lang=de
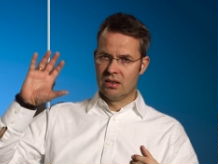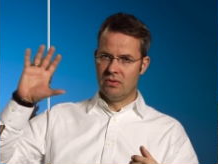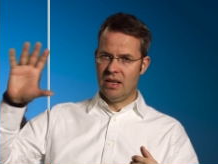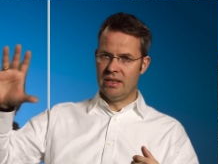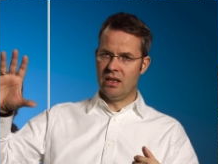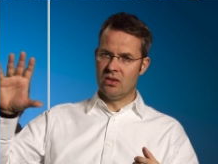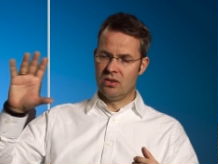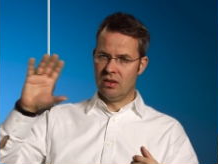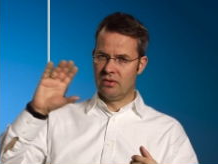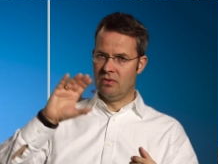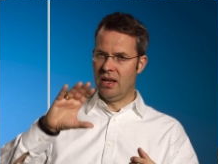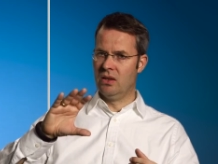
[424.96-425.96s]
2000
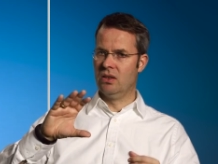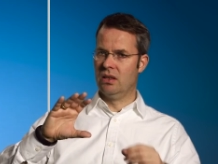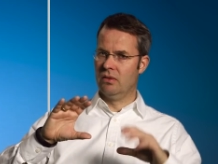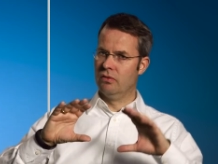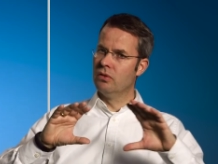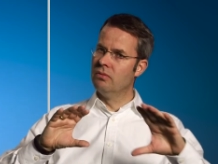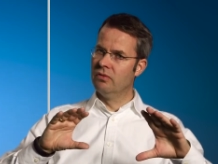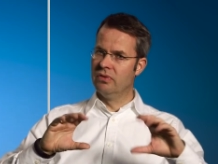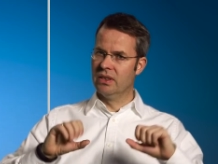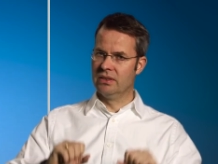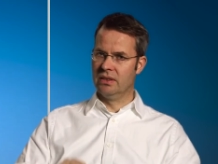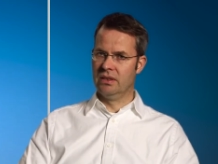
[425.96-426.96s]
auf 200 auf
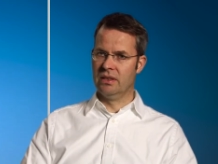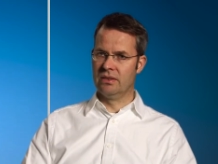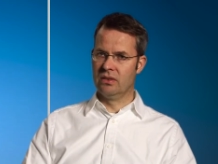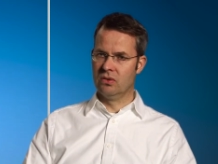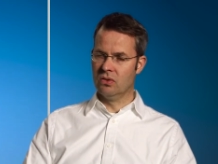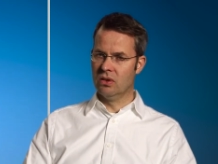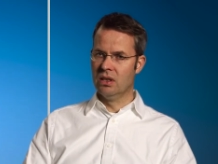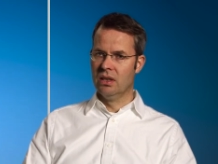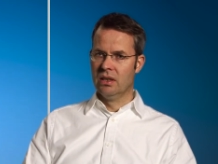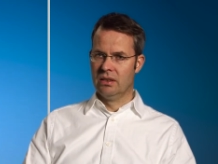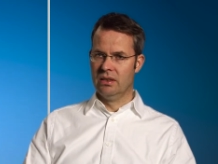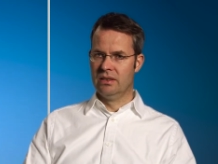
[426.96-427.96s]
45, das ist so
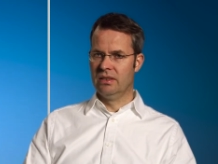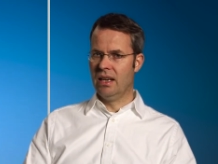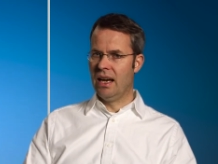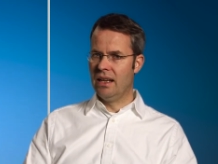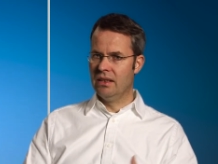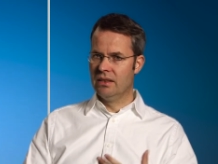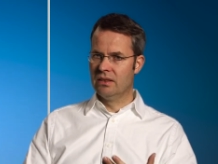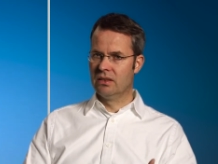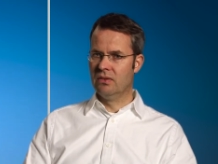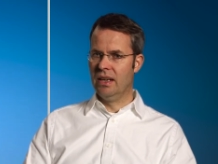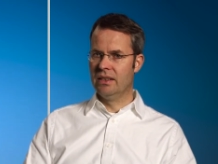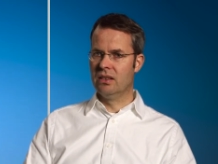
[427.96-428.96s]
die Zahl in
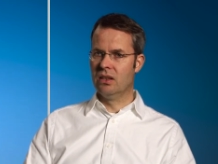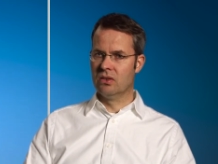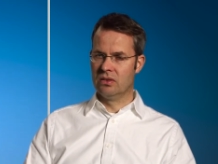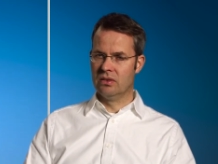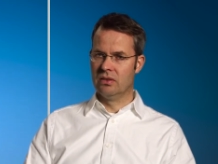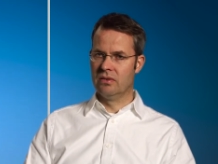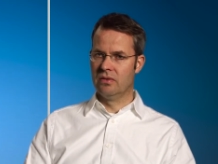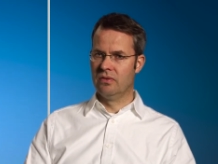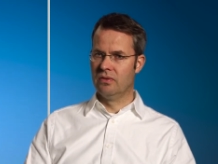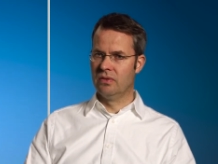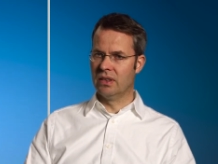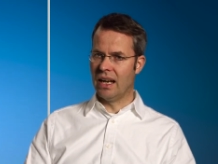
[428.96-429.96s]

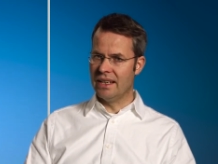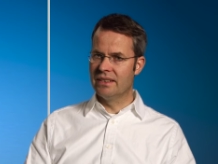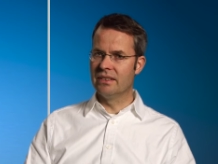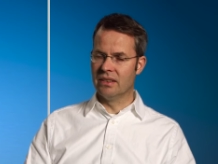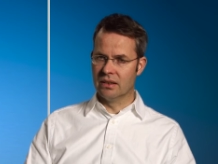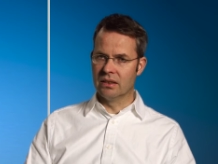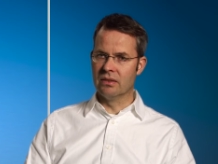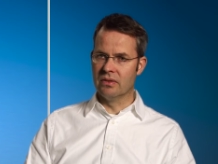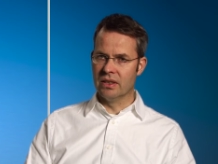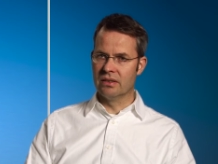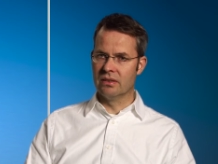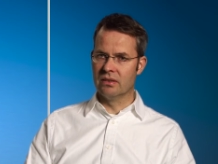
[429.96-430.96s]
2013
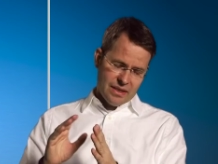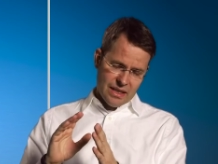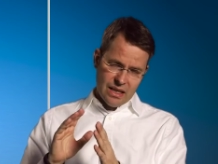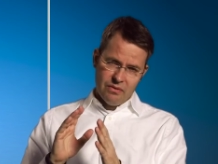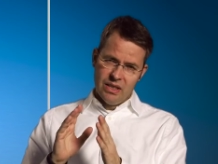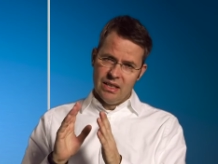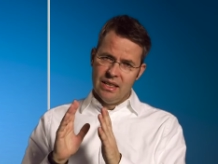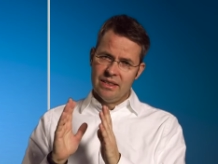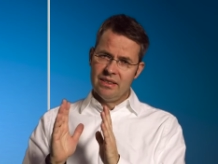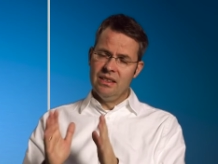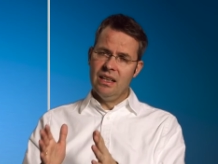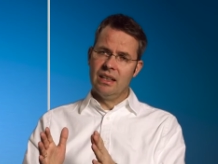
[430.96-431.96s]
gewesen. Dann haben wir in der
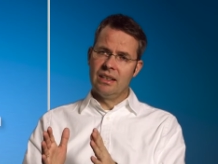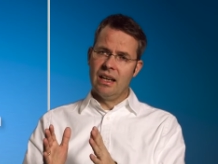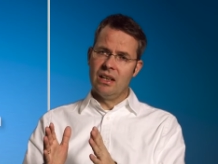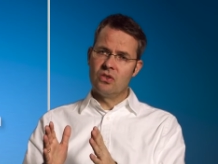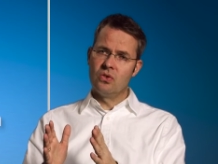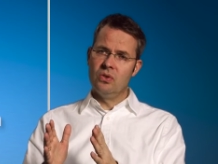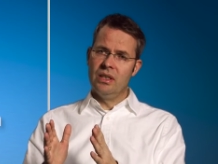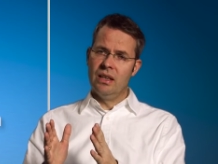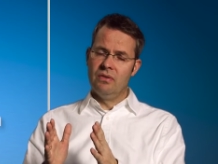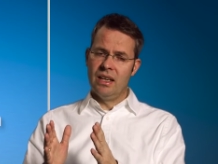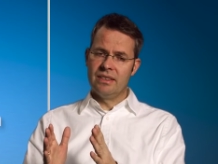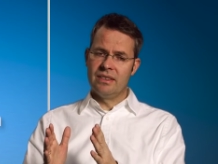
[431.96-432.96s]
letzten IHK-Studie
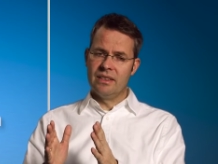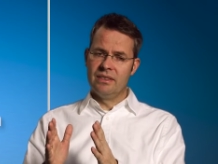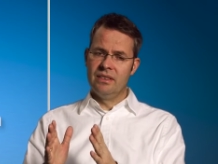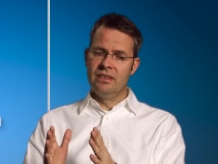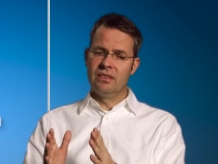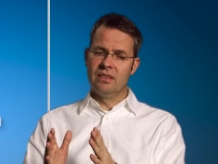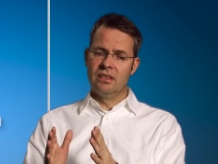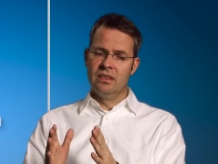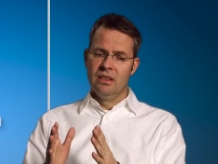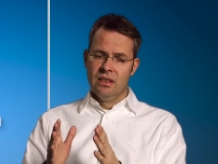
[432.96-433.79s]
erfasst, dass diese